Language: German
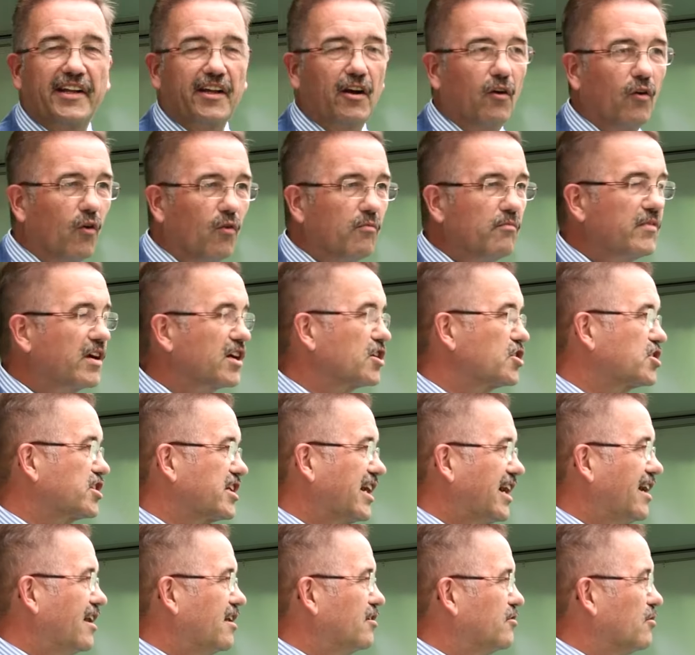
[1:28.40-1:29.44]
der
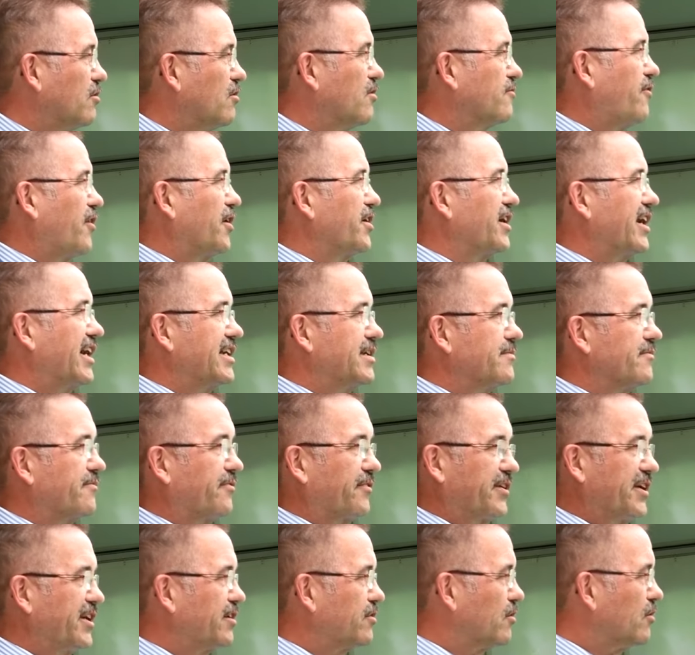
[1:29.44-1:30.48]
Umgestaltung von einem
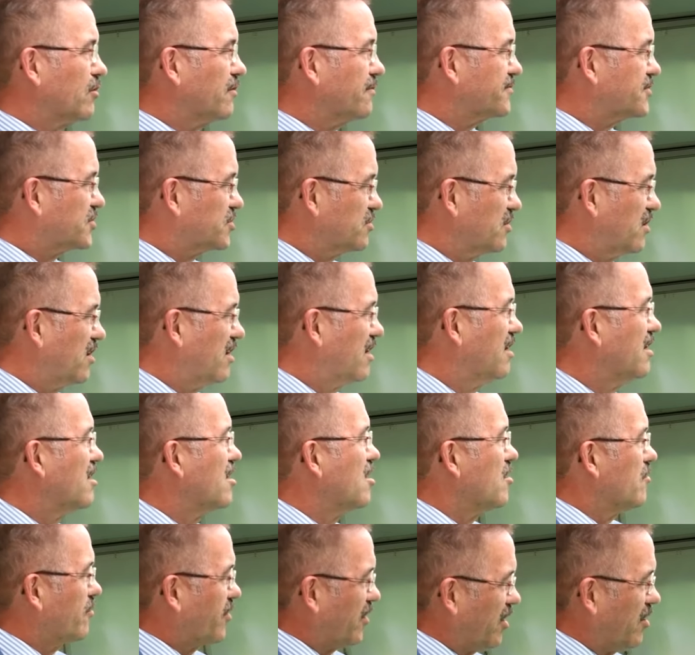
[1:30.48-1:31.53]
Friedhof zur
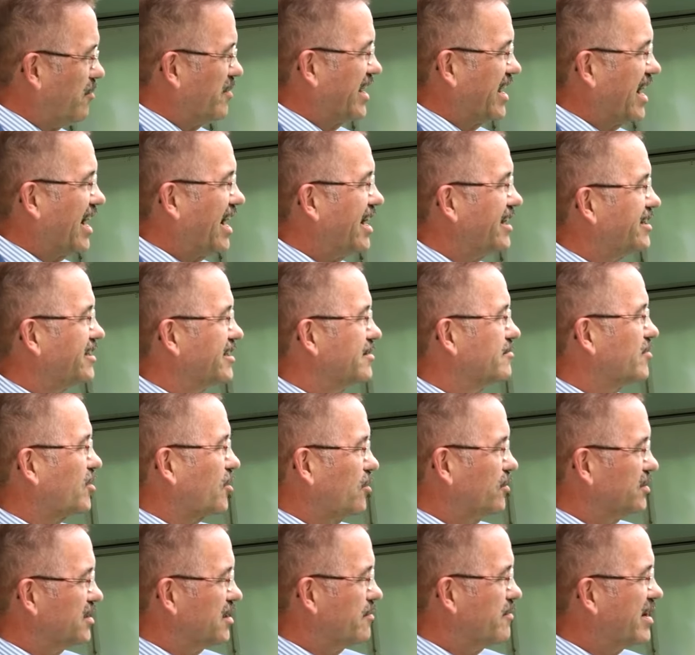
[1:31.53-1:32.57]
Promenade im
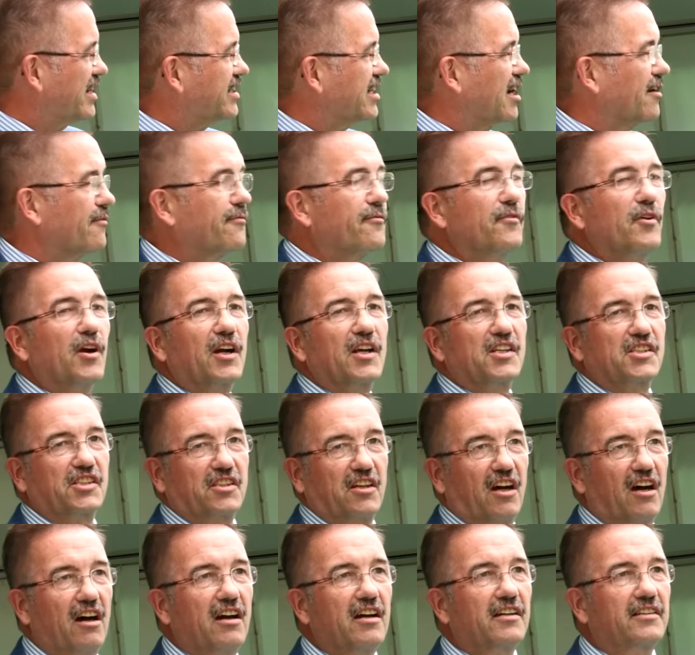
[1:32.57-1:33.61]
Grunde mit dafür
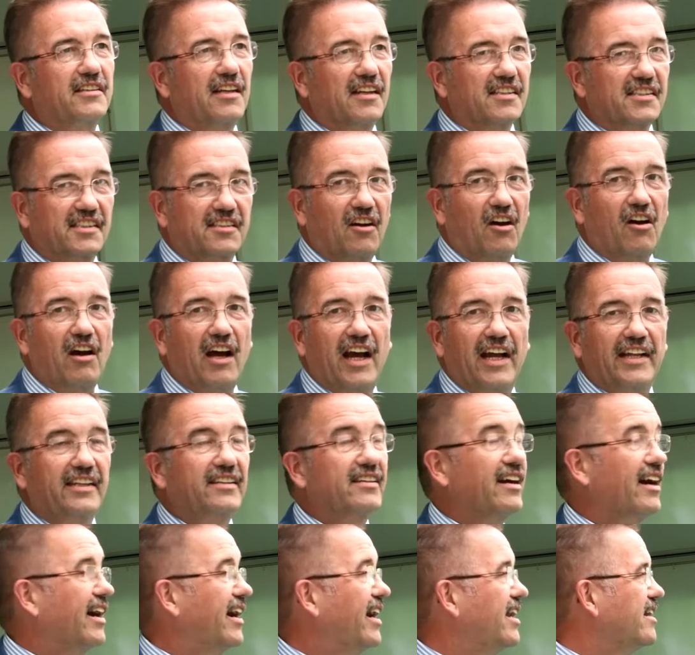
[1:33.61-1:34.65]
gesorgt, dass doch ein
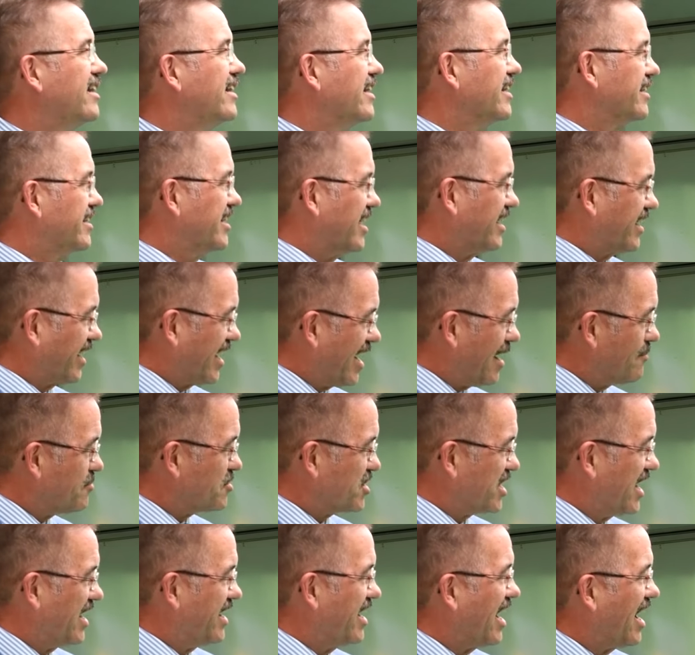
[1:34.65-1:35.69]
Teil der
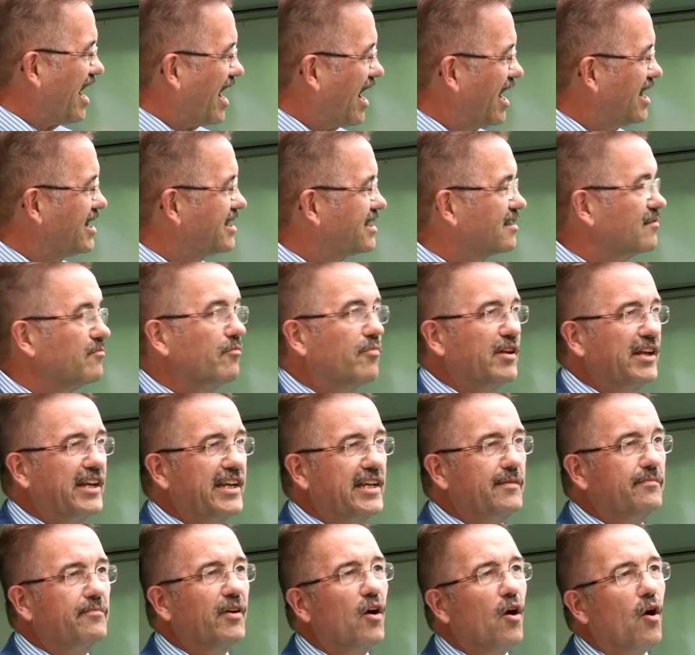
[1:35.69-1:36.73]
Grabsteine erhalten
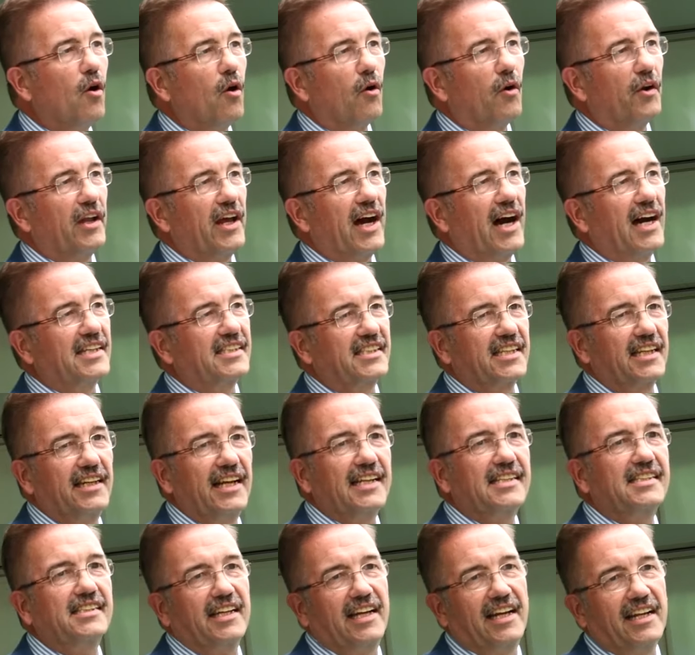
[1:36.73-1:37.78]
blieb und er hat sie
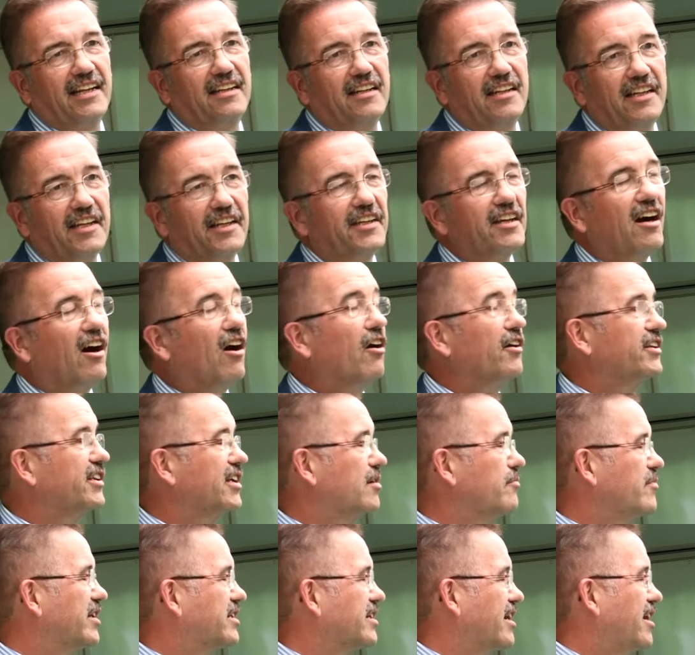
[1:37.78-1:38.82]
letztendlich auch in
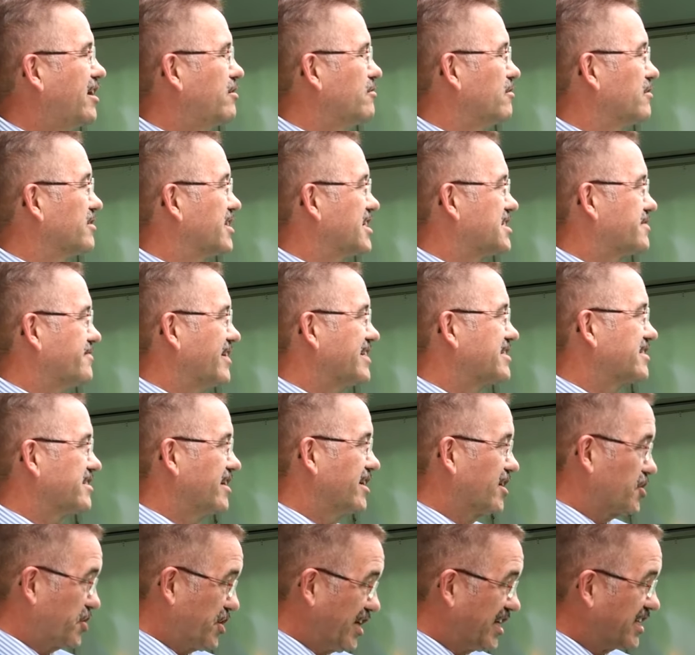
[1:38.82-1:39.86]
den Mitteilungen des
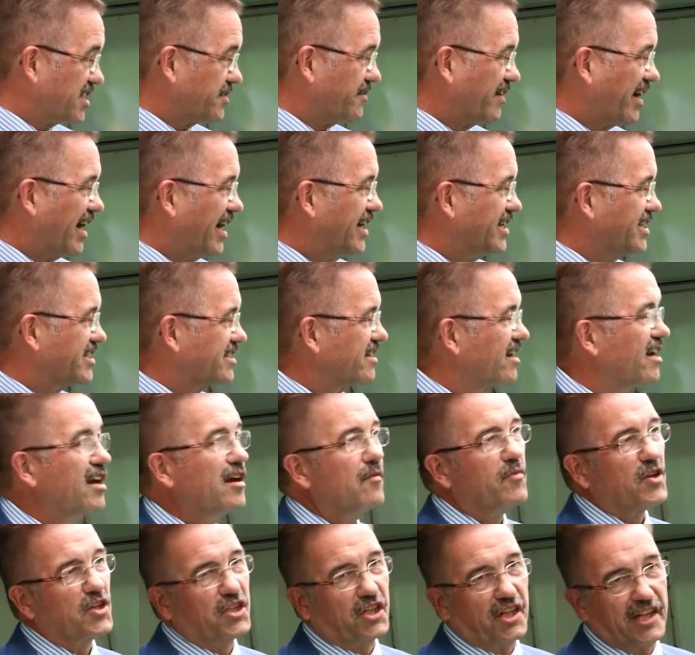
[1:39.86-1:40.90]
Wetzarer Geschichtsvereins
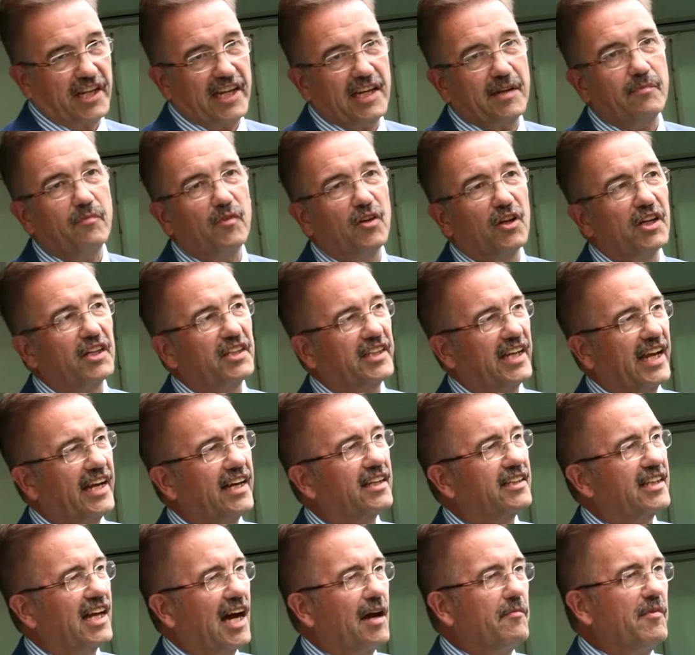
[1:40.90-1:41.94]
beschrieben und ich
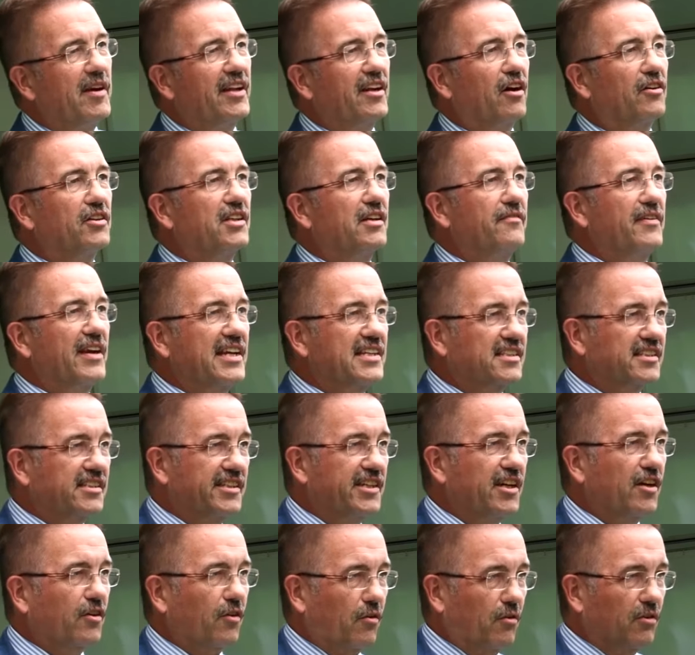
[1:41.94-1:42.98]
denke damit auch eine
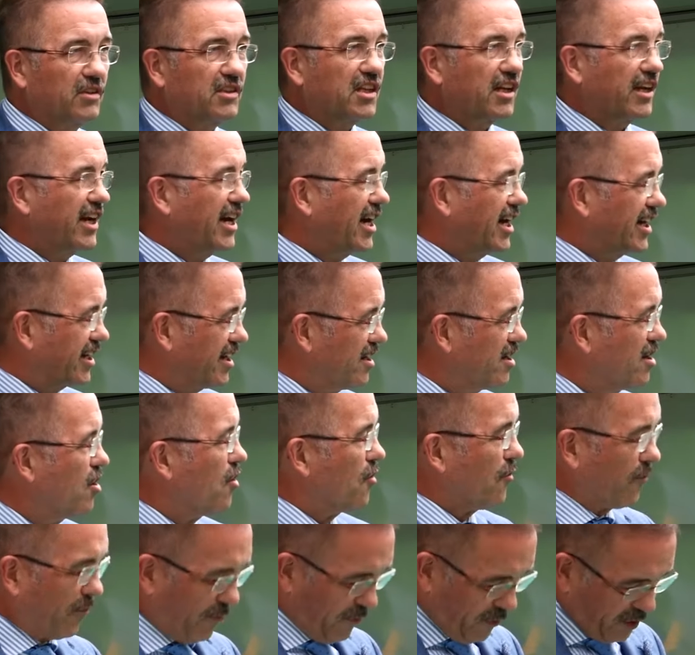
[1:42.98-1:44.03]
wesentliche Grundlage
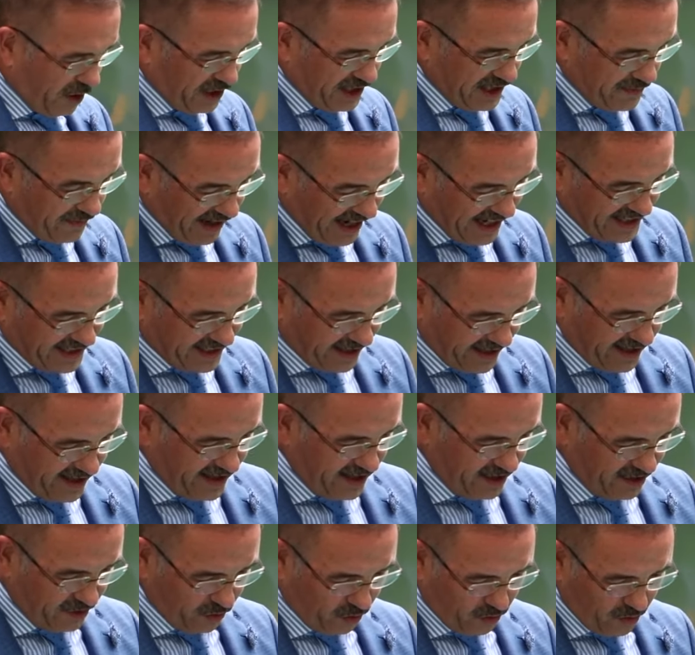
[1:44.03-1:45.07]
für die weitere
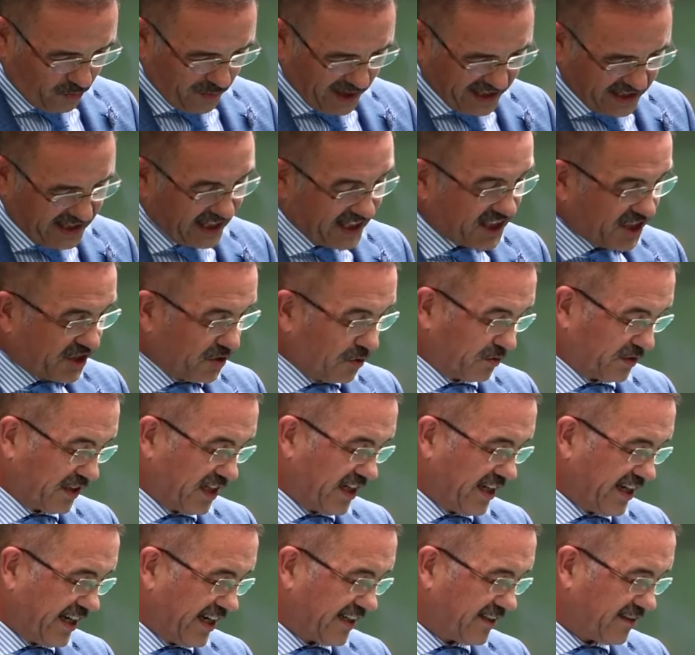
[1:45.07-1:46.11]
Dokumentation
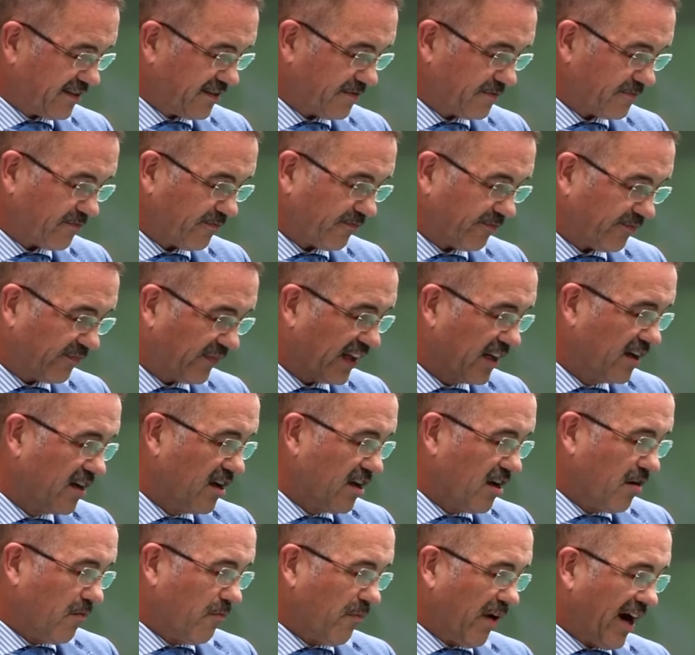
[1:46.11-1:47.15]
gelegt.
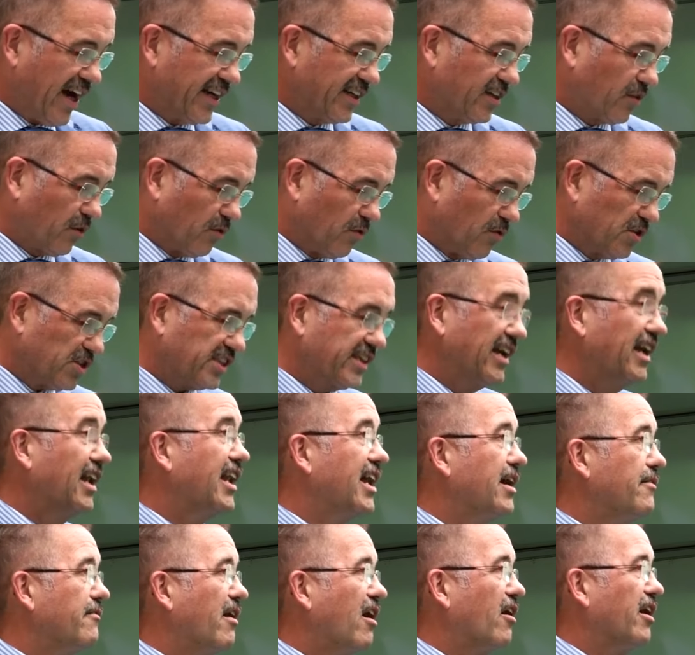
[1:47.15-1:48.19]
Mein Gruß gilt
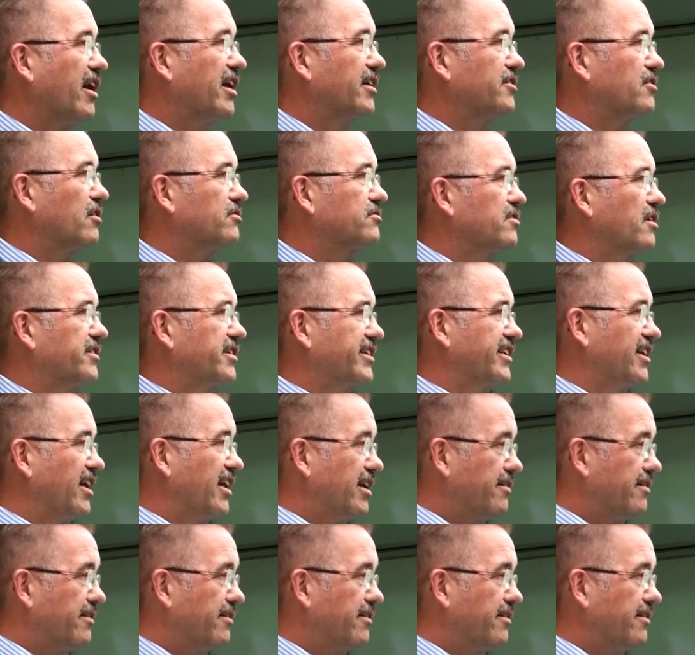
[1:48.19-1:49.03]
aber auch Herrn Dr. Dieter